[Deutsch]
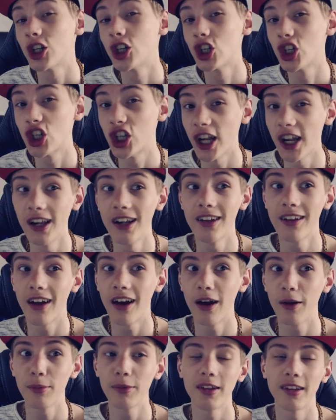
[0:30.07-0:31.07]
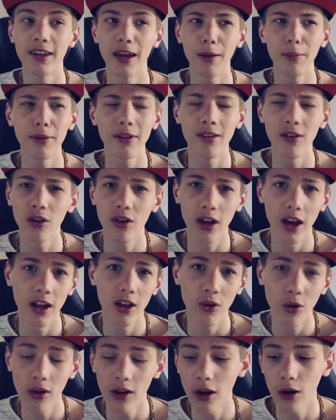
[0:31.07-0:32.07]
gestellt habt. Ich habe jetzt noch
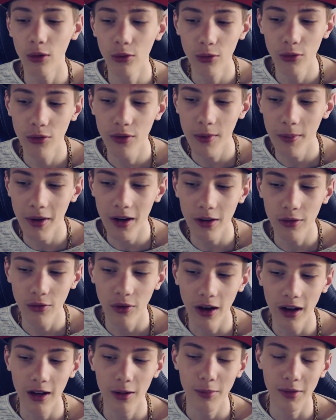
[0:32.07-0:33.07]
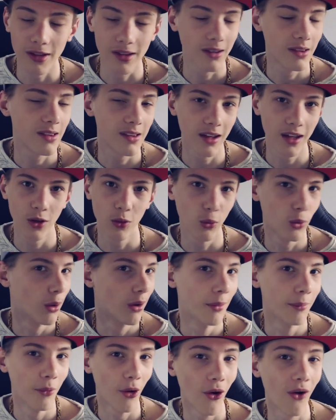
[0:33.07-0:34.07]
keinen neuen Aufruf gemacht, vor allem es ist 10
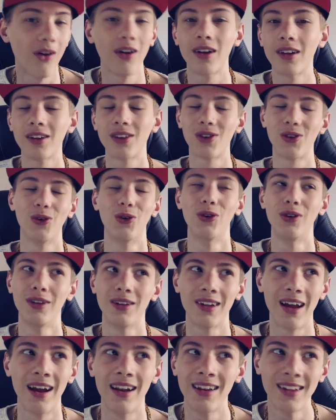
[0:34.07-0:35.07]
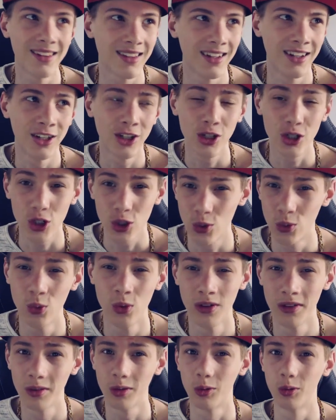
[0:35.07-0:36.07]
Uhr morgens und alle sind in der
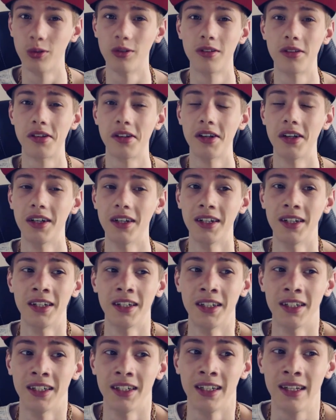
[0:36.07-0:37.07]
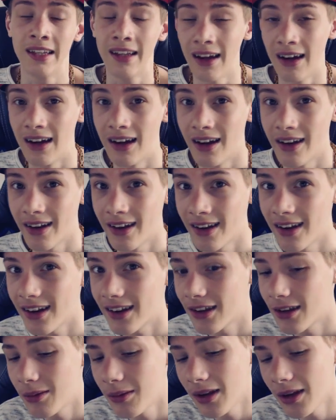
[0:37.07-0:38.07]
Schule und ja, dann
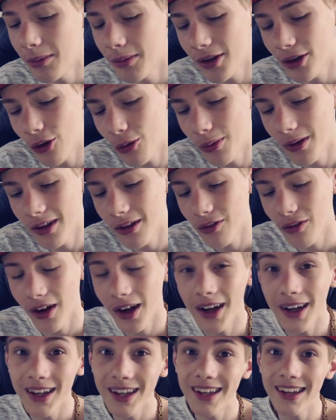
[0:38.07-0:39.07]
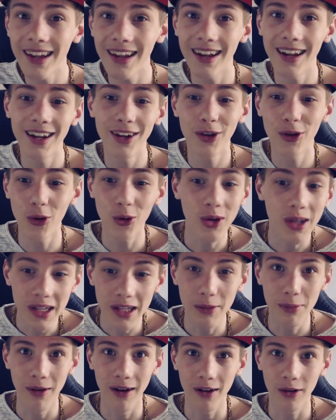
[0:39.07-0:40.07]
dachte ich mir nämlich doch mal die Fragen, die ich noch
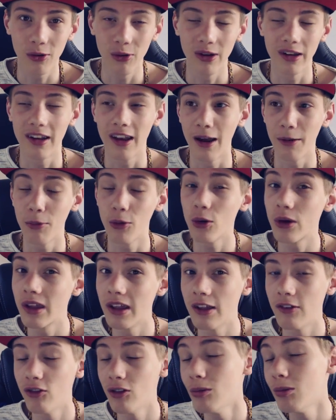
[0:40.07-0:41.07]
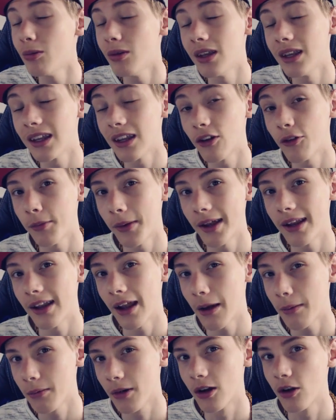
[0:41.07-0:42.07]
nicht beantwortet habe. Okay, wie bin ich auf meinen
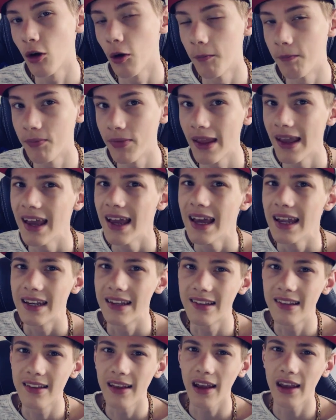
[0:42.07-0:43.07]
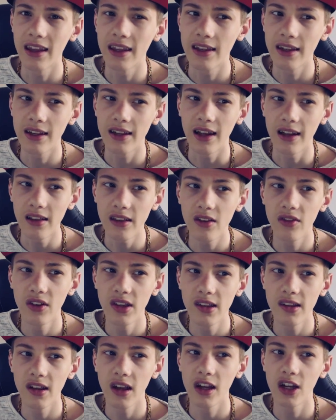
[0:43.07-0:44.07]
Namen gekommen? Das ist eigentlich eine ganz
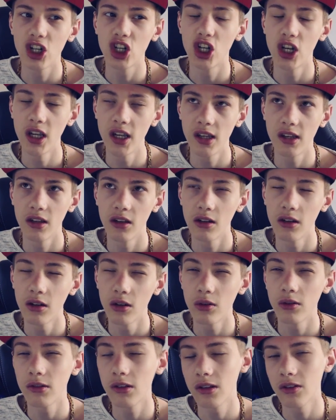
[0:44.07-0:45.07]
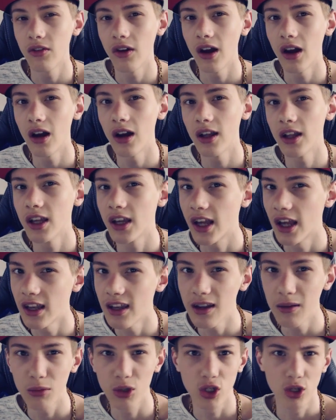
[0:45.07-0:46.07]
witzige Geschichte. Und zwar, ihr
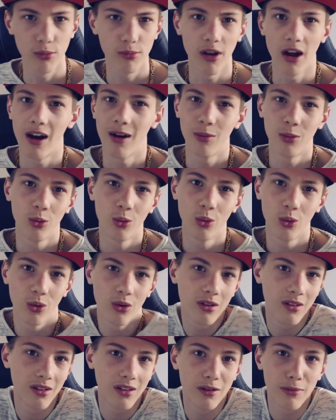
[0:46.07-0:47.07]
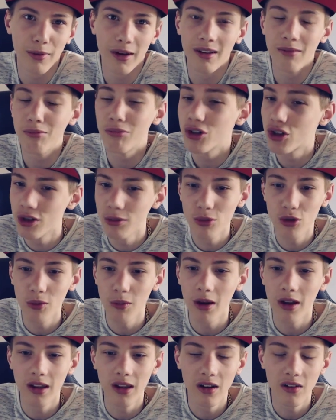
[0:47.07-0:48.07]
kennt ja bestimmt Habo. Ich meine, bestimmt schon
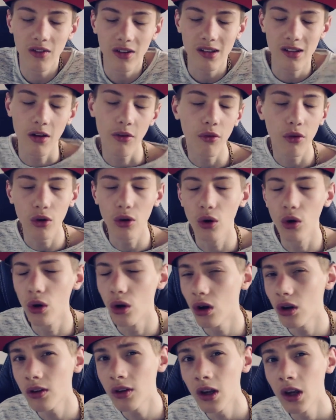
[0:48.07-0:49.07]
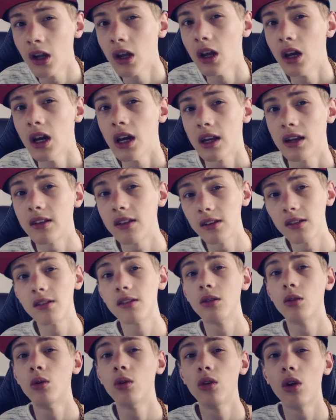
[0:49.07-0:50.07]
mal irgendwas davon gehört. Das
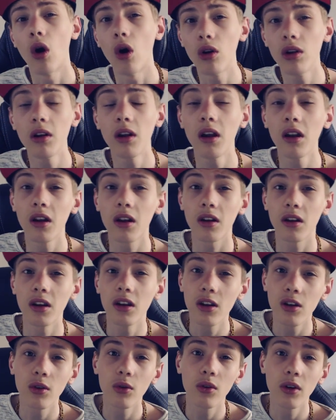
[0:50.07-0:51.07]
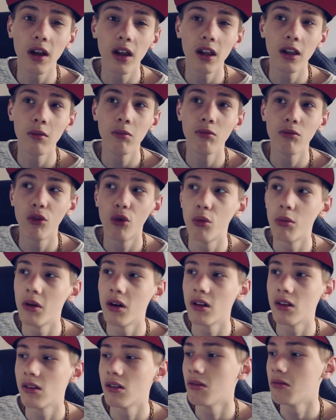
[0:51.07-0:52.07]
ist so ein Online-Retro-Game, wo
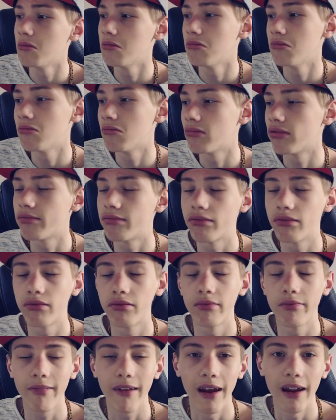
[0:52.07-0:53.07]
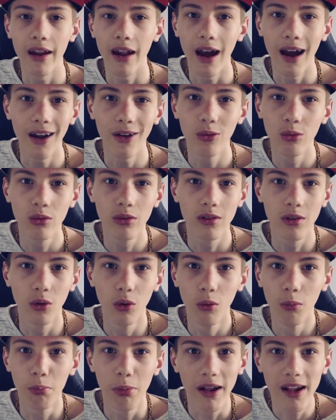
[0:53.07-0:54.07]
man... Pff, keine Ahnung,
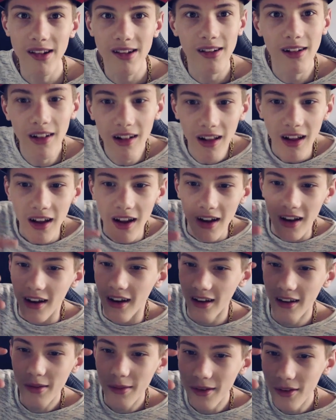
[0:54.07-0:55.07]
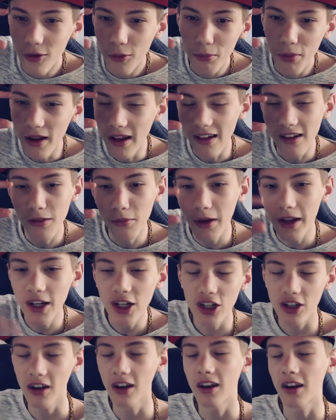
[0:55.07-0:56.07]
so Pixel, da ist man so ein
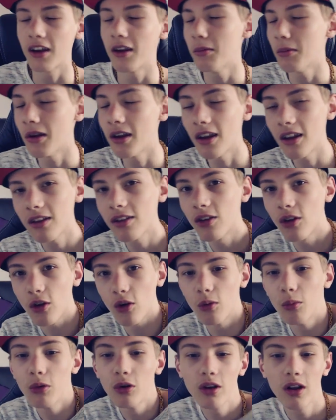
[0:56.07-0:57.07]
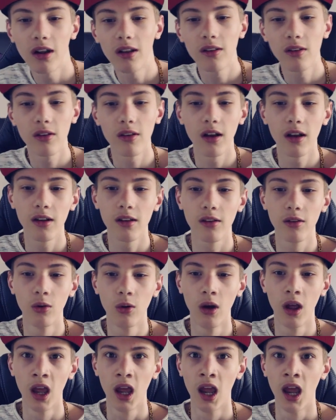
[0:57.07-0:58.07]
Pixel-Mensch, dann rennt man da so rum und kann so sagen
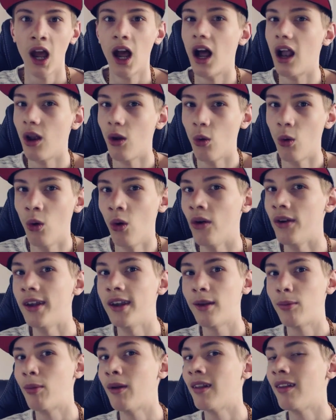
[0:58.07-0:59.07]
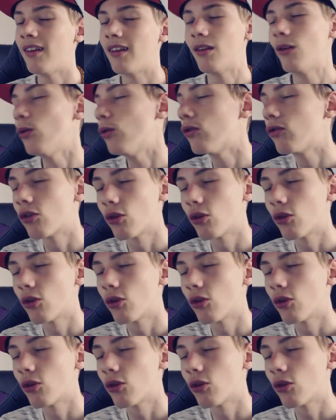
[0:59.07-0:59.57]
so, hallo, ich bin's, ich suche